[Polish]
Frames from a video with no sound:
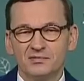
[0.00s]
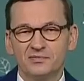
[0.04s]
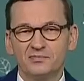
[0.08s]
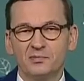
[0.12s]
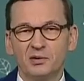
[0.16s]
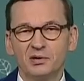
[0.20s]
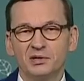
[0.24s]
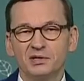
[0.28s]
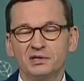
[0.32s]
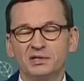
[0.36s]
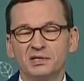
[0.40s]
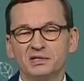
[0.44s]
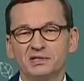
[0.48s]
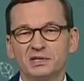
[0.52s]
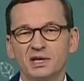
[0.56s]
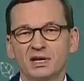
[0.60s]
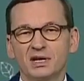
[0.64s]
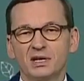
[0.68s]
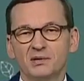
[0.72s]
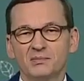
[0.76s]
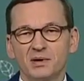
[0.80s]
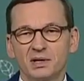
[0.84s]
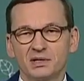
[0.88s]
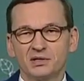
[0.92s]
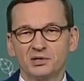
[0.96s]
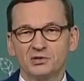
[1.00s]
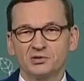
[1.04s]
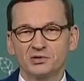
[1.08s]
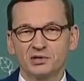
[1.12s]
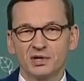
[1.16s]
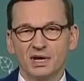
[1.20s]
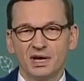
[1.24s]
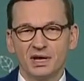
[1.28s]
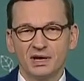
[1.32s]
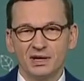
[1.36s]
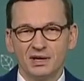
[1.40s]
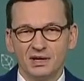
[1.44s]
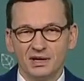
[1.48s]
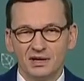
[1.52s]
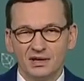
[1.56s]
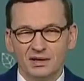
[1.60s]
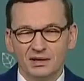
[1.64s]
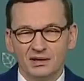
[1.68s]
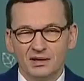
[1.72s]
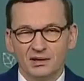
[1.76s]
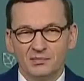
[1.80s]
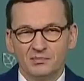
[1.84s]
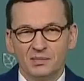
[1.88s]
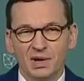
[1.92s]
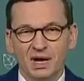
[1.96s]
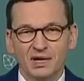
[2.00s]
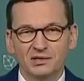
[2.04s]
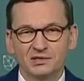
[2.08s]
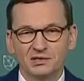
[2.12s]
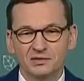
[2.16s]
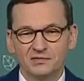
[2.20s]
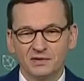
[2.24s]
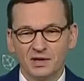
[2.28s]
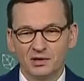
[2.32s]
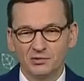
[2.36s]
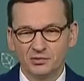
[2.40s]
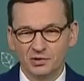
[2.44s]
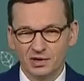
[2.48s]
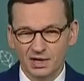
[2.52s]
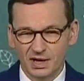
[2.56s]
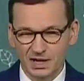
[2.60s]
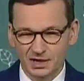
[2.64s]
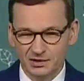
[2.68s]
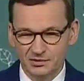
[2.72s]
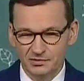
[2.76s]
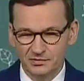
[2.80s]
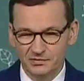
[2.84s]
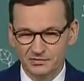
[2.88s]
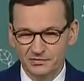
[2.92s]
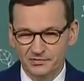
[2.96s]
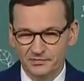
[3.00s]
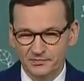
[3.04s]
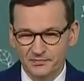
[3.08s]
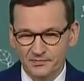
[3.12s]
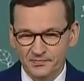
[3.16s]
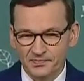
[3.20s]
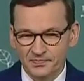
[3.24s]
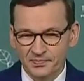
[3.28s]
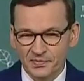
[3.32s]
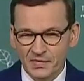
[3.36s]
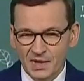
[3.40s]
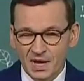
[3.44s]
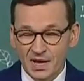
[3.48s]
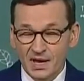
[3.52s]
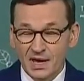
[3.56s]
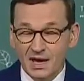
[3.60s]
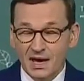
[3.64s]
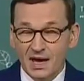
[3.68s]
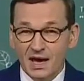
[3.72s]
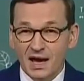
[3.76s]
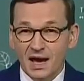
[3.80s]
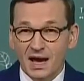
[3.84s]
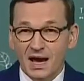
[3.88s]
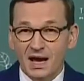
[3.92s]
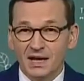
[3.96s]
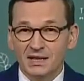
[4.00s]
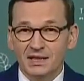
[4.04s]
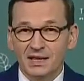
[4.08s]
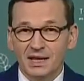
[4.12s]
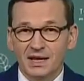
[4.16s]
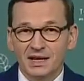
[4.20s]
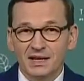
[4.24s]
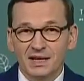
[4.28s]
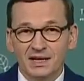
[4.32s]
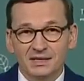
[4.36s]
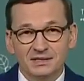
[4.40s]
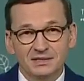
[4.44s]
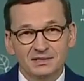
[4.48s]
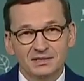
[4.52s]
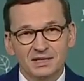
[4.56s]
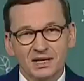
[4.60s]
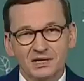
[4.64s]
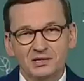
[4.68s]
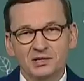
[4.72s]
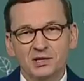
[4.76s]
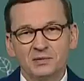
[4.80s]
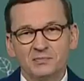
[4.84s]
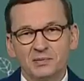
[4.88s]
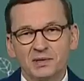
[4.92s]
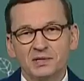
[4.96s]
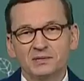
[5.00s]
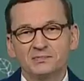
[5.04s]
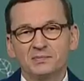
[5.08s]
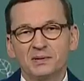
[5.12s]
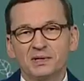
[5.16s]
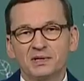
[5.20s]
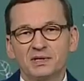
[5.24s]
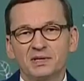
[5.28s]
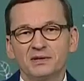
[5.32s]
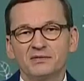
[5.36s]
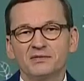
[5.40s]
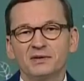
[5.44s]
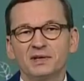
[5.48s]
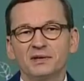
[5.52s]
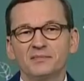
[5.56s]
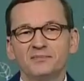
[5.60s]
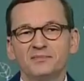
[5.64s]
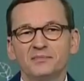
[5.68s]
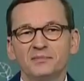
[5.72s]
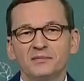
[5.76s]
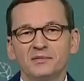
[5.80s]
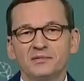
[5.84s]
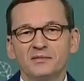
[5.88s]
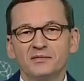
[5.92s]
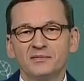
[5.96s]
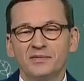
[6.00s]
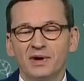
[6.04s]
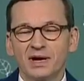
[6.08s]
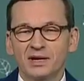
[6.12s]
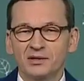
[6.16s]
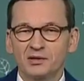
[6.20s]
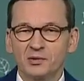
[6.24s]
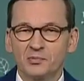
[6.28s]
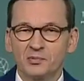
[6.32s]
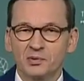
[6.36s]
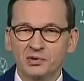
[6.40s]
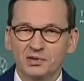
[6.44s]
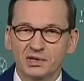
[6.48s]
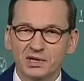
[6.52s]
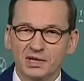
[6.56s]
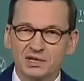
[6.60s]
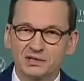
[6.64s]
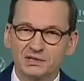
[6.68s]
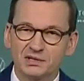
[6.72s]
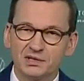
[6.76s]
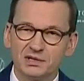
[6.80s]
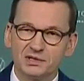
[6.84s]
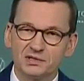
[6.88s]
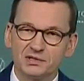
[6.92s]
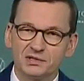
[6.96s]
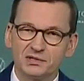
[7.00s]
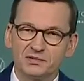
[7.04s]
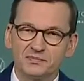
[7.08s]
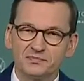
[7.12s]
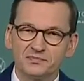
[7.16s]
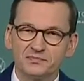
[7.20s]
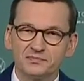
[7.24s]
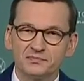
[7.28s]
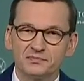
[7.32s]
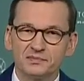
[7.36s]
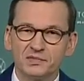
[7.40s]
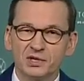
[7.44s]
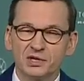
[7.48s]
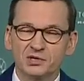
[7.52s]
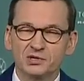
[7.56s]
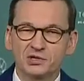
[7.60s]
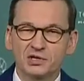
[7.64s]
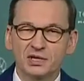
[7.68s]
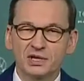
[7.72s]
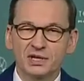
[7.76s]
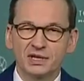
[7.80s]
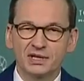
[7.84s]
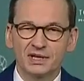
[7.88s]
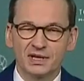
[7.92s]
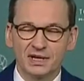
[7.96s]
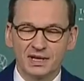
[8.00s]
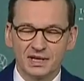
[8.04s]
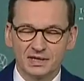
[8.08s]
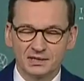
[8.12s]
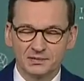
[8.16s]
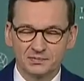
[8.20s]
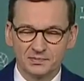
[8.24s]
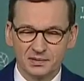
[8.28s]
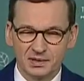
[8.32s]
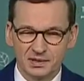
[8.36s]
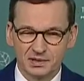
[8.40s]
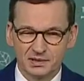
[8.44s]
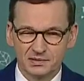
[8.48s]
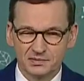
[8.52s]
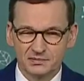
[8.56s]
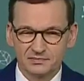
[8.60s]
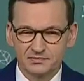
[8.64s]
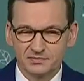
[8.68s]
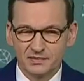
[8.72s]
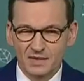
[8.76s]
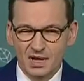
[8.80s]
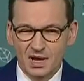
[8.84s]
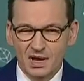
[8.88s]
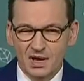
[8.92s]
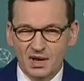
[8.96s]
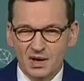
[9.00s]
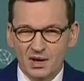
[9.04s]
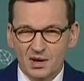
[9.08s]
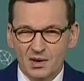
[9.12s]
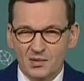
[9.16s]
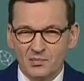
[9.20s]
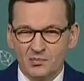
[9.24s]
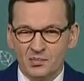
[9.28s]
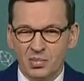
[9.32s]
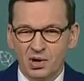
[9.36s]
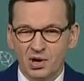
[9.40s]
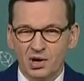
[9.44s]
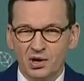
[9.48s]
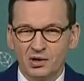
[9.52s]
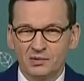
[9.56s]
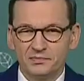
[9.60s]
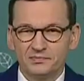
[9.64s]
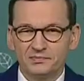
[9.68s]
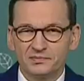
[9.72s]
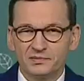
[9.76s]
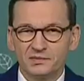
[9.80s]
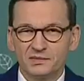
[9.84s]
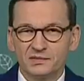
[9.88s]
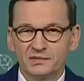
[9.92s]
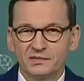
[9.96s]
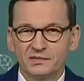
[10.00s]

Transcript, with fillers: w polityce klimatycznej bardzo wielu krajów. A dla nas, z naszej perspektywy, warto podkreślić jeszcze jeden aspekt, bo